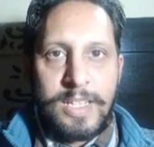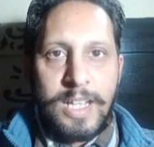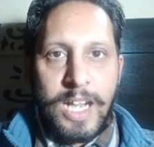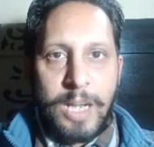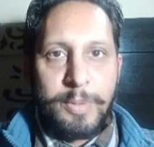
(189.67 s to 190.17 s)

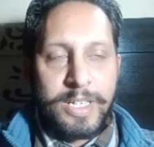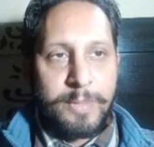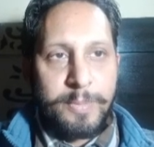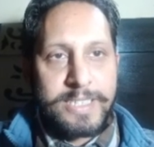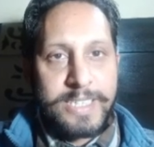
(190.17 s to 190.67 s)
अभी करंट
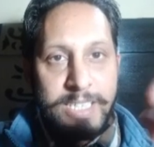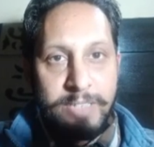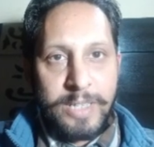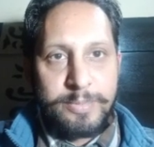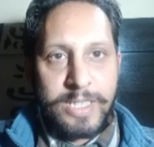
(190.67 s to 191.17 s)
प्राइस एट्टी
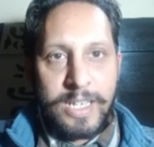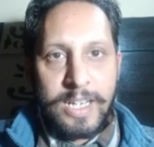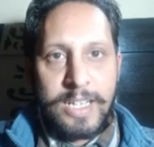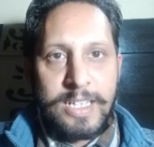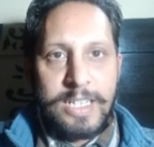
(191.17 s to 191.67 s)
फाइव चल
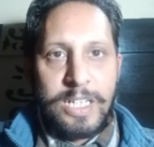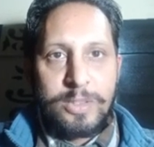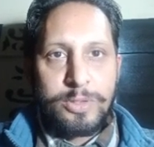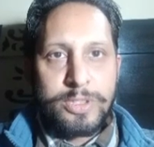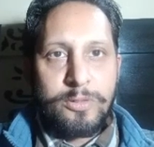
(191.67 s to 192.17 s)
रहा है तो
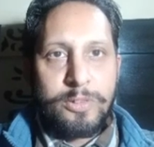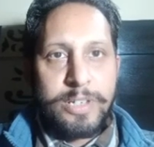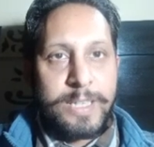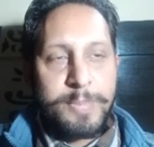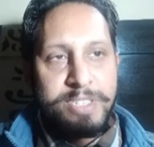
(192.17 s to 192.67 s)
उसके
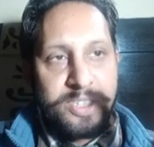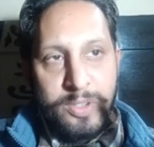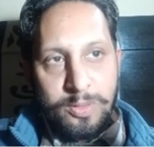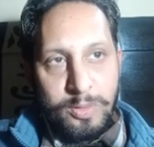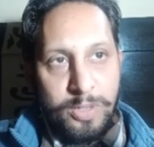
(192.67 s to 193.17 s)
अकॉर्डिंग ये पच्चीस
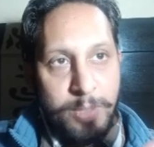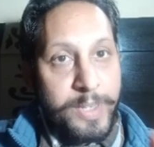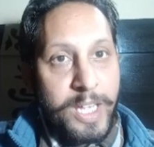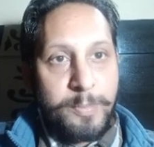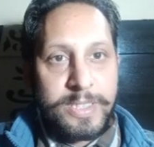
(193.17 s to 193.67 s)
सौ करोड़
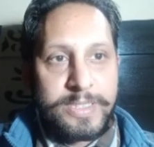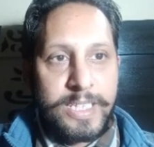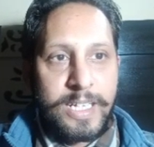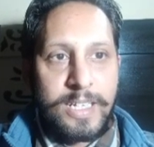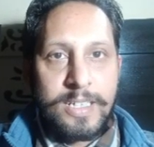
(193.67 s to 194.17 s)
अपने आप बन
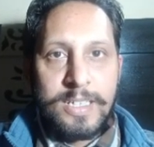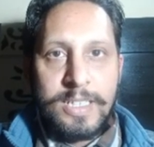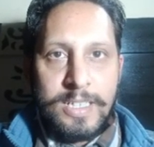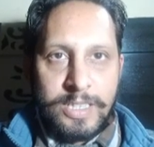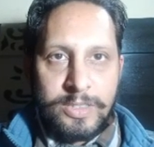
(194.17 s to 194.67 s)
जाएगा
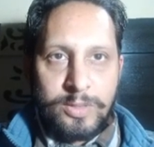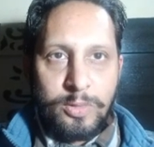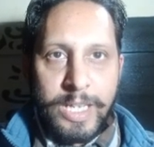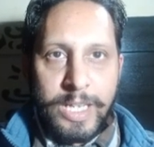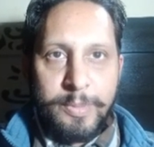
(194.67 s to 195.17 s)
तो
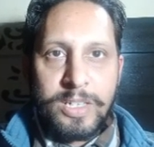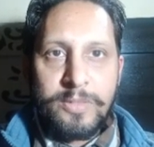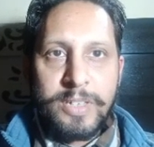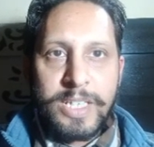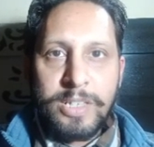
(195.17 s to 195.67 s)
कैबिनेट
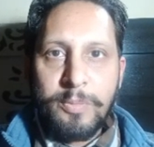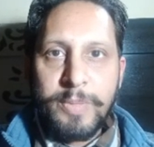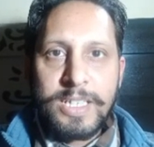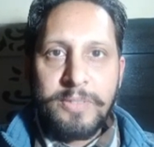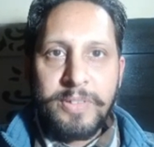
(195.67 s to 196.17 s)
ऑफ
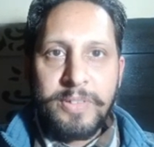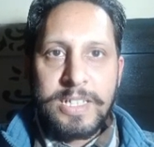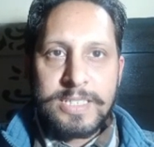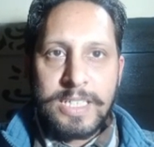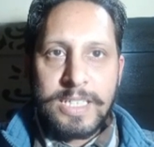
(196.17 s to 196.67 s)
इकोनॉमिक
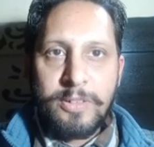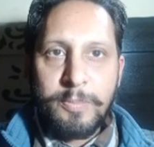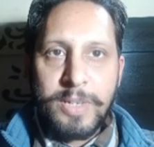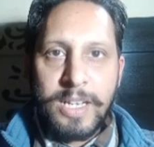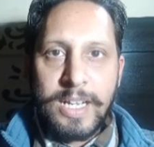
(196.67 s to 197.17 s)
अफेयर्स एंड
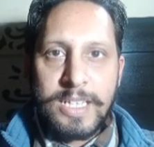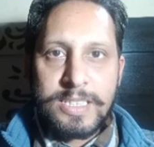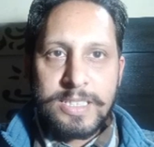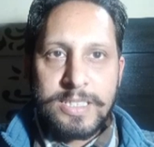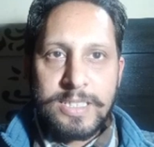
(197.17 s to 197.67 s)
नवंबर
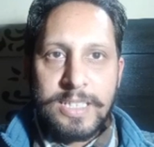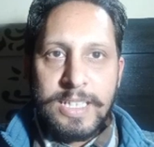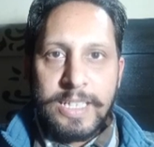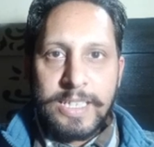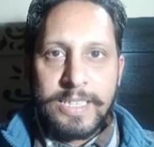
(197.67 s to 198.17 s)
लास्ट
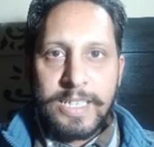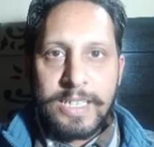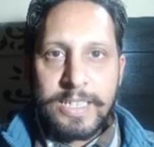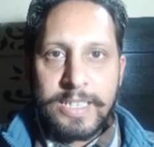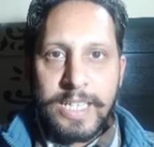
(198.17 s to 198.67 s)

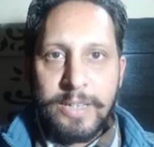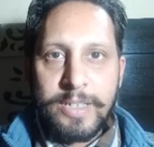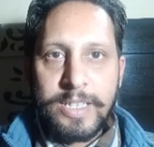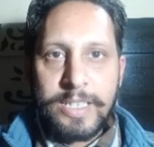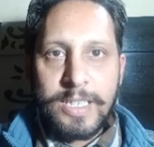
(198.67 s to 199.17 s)
ईयर गेव
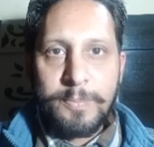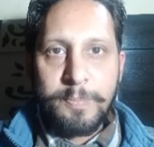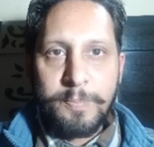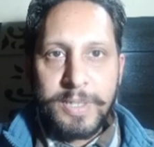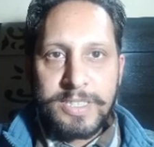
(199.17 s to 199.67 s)
इन द
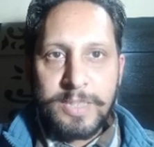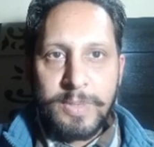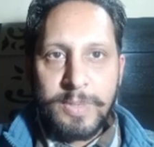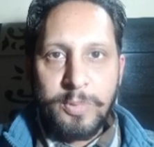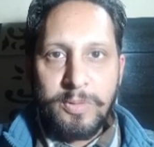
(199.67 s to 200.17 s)

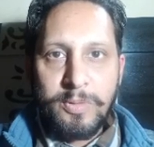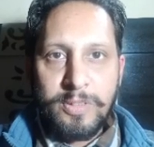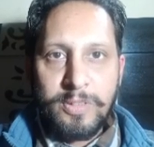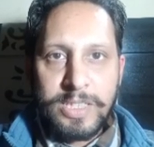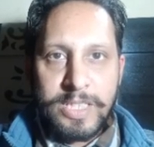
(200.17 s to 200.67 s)
प्रिंसिपल अप्रूवल
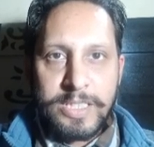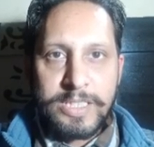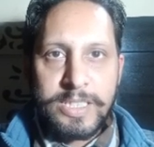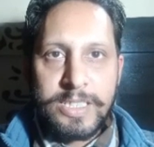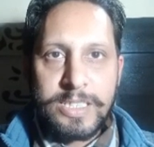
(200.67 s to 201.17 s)
फॉर द
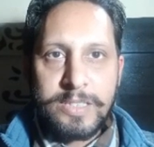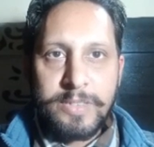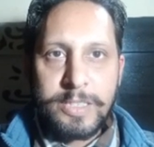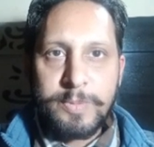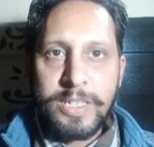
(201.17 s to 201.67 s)
स्ट्रेटेजिक
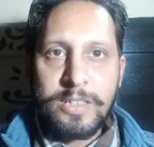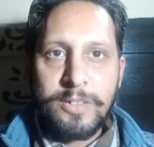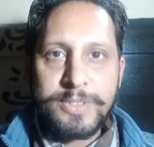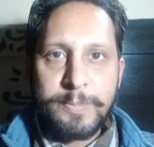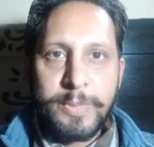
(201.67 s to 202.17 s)
डिसइन्वेस्टमेंट ऑफ
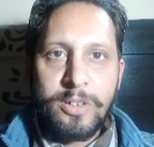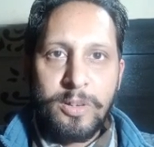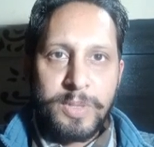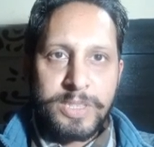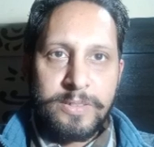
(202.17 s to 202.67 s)
शिपिंग
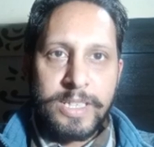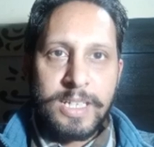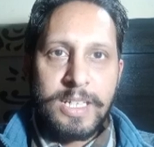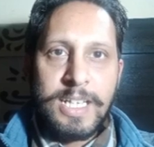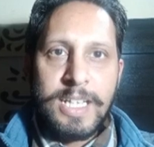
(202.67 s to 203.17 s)
कॉर्पोरेशन
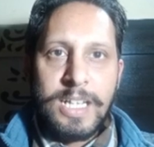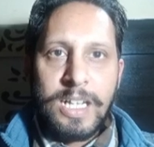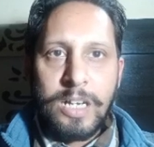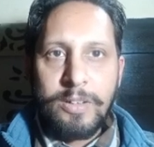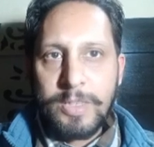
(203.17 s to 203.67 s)
इंडिया
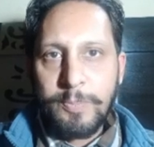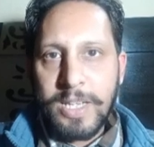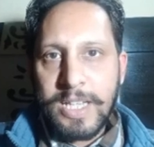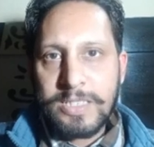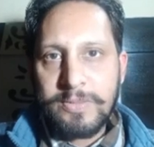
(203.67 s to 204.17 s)
आवर द
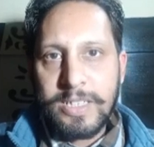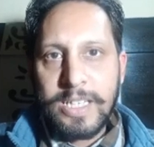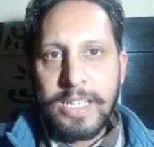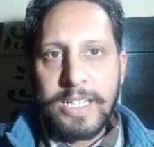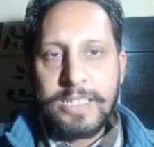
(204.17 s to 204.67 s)
प्लान्स वर
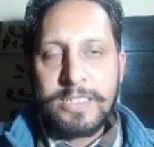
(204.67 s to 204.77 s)
डिलेड